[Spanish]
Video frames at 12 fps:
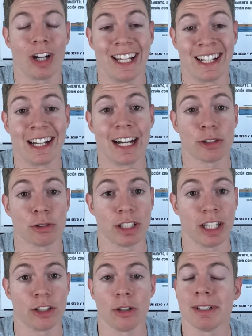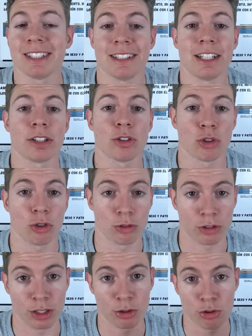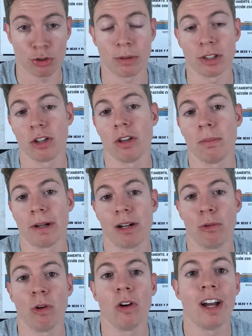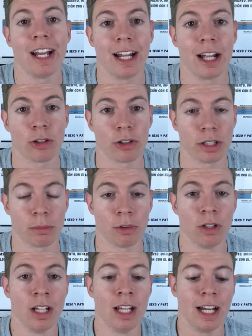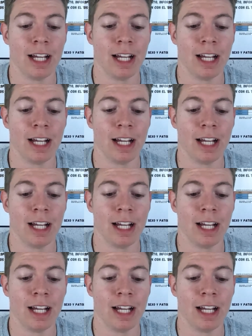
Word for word: en atonía, no va a tener tono y eso sobre todo para luego el algoritmo.